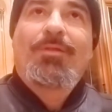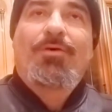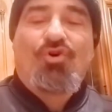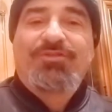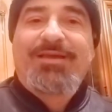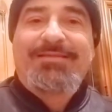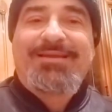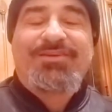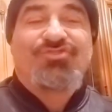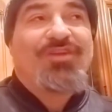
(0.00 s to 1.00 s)
oltre che i
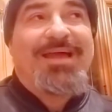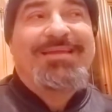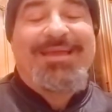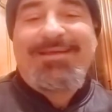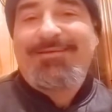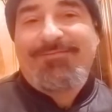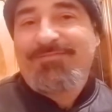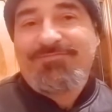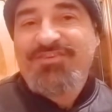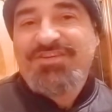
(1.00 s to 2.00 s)
treni regionali e
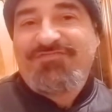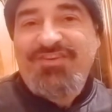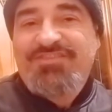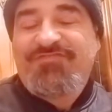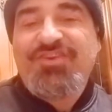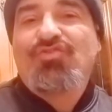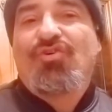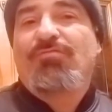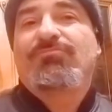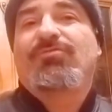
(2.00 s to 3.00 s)
vi
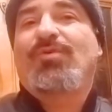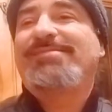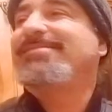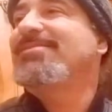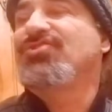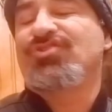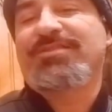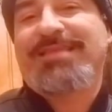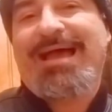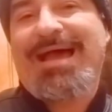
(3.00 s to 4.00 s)
sfido qualsiasi
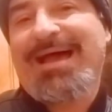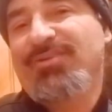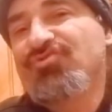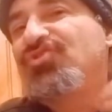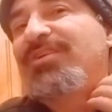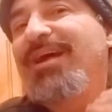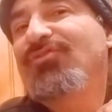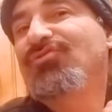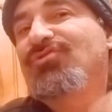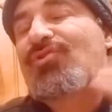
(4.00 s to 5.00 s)
città a riuscire a
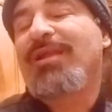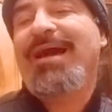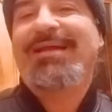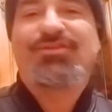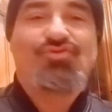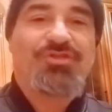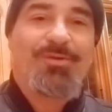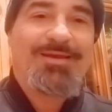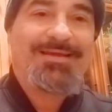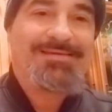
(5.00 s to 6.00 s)
controllare tutti
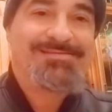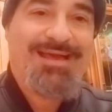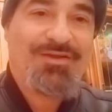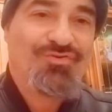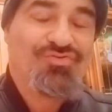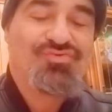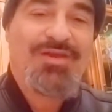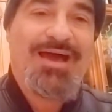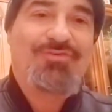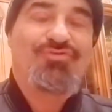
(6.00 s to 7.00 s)
quelli che salgono
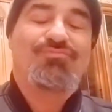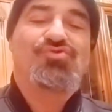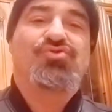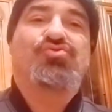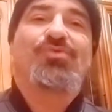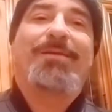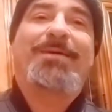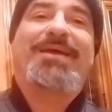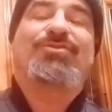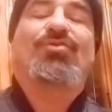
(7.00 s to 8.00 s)
sull'autobus o sulla
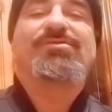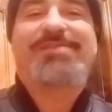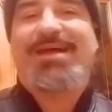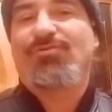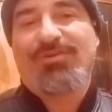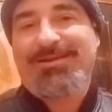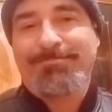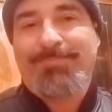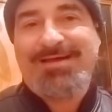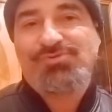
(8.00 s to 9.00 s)
metro se hanno il
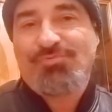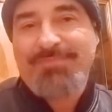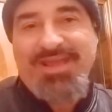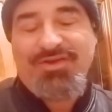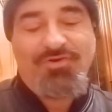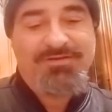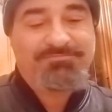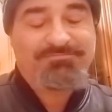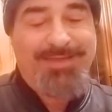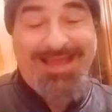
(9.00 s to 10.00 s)
Green Pass o meno eh.
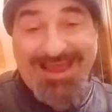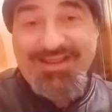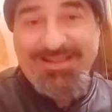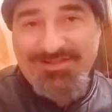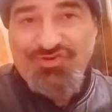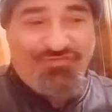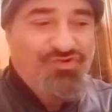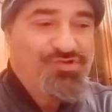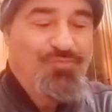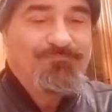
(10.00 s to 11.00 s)
magari anzi ci
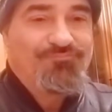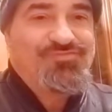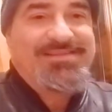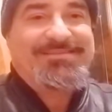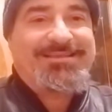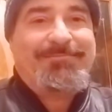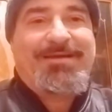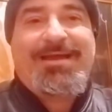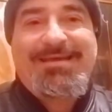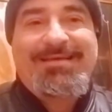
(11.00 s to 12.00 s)
fosse un sistema